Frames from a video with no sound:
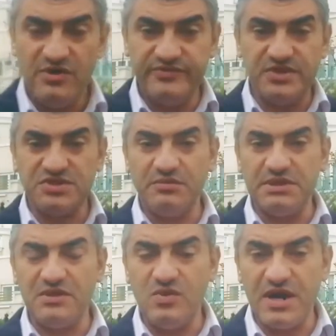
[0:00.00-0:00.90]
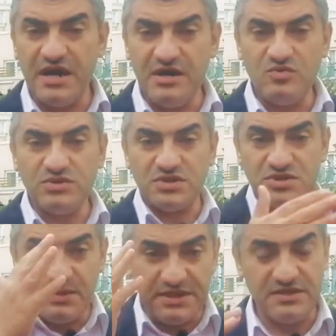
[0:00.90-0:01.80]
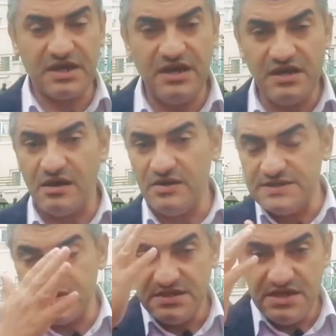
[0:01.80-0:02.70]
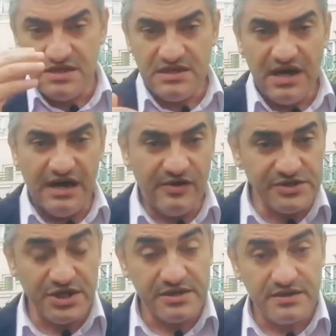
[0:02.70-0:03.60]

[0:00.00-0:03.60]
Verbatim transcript: في تشطيبات الوجايه والتشطيبات الداخليه خلاص على وشك